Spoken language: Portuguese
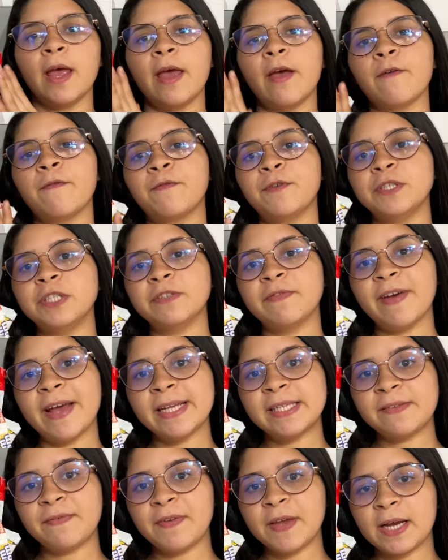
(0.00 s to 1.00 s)
Eu fui
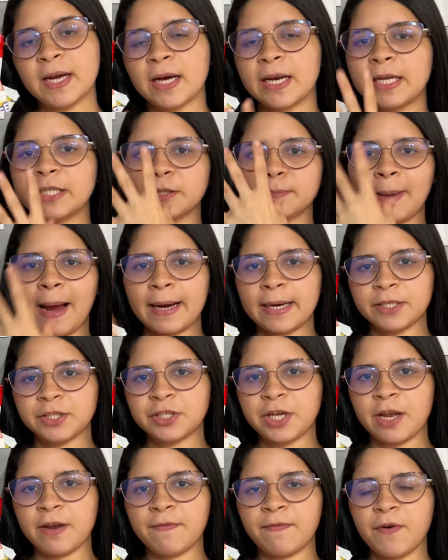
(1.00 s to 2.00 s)
diversificando as marcas
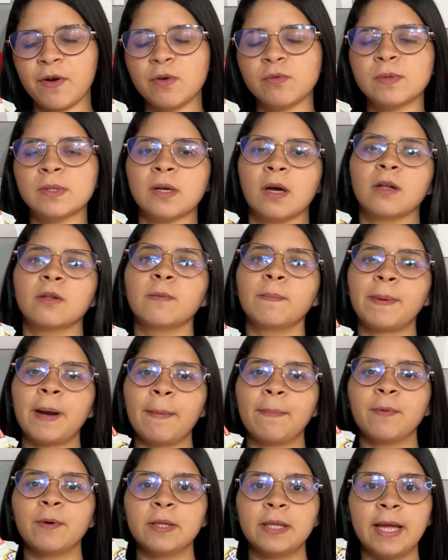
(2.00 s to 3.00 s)
que ele foi usando para
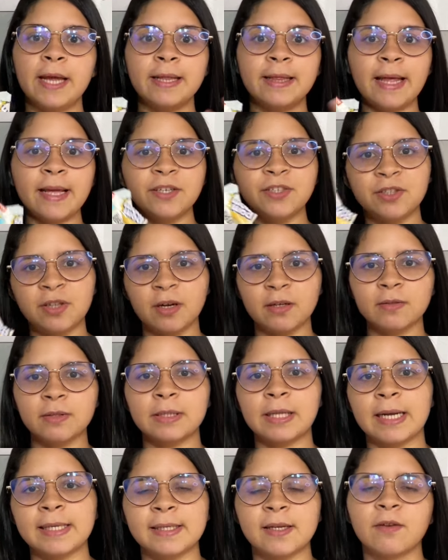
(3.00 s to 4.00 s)
poder ir testando e
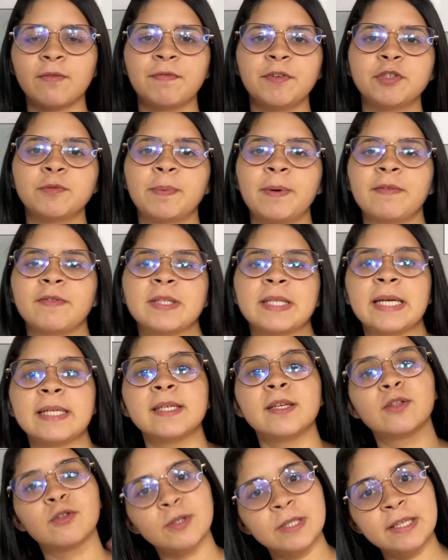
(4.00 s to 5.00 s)
trazendo vídeo para vocês.
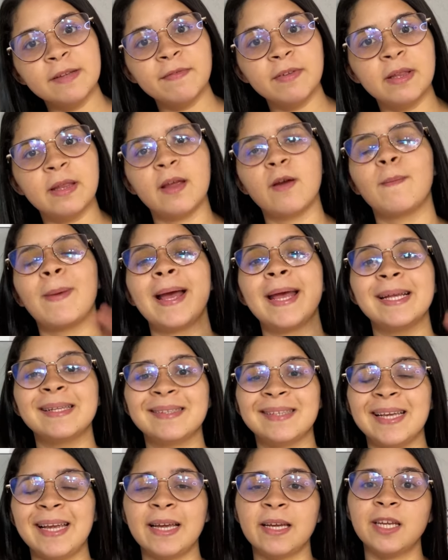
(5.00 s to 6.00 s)
Inclusive tem uma
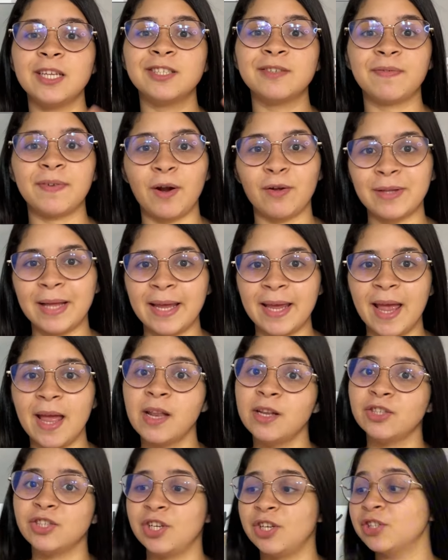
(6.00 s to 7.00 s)
resenha aqui de fralda
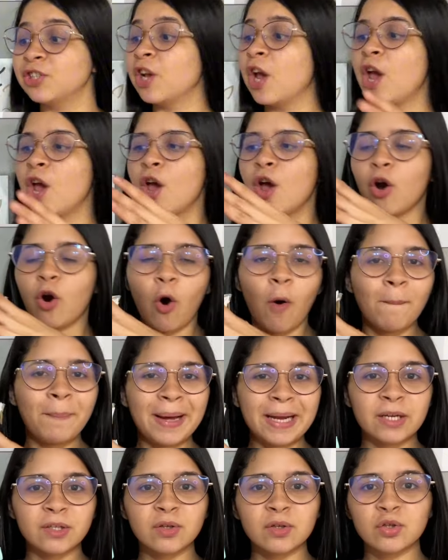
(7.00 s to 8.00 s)
RN, gente
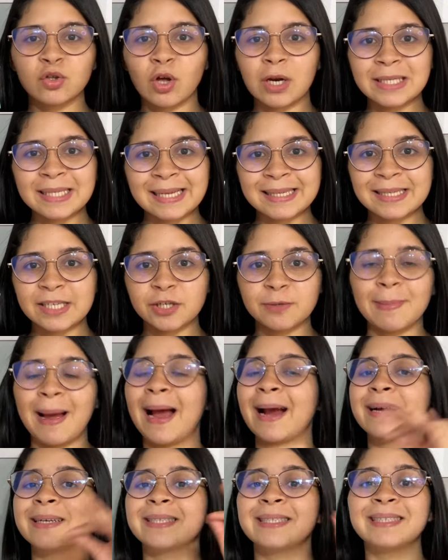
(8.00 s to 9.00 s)
comparando todas essas
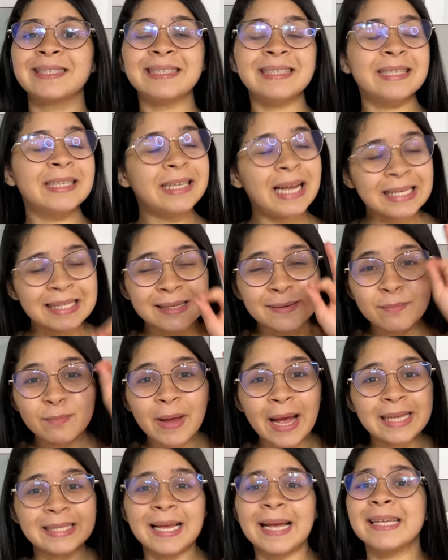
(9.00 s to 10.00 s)
marcas. E assim,
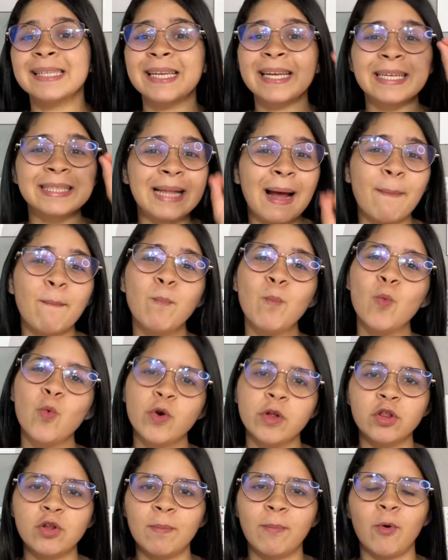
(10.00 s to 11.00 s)
essa resenha tá
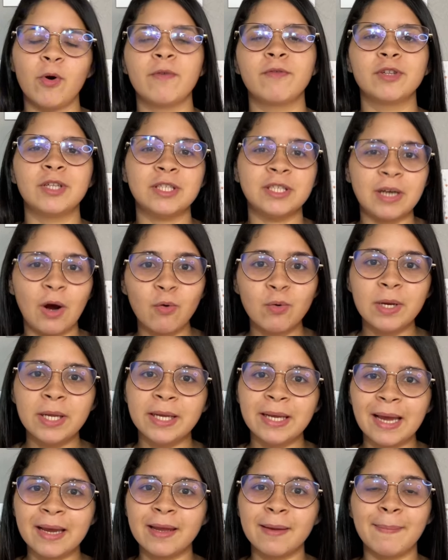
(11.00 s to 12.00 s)
muito boa. Eu vou deixar o
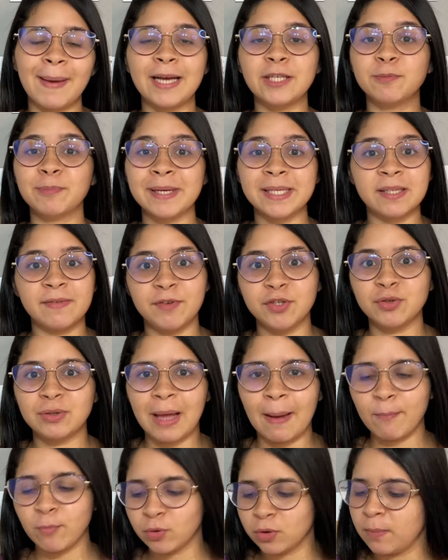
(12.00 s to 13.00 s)
link aqui embaixo porque esse vídeo
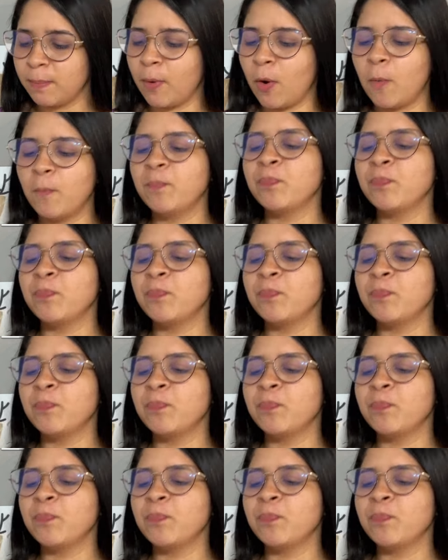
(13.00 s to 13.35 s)
tá muito bom.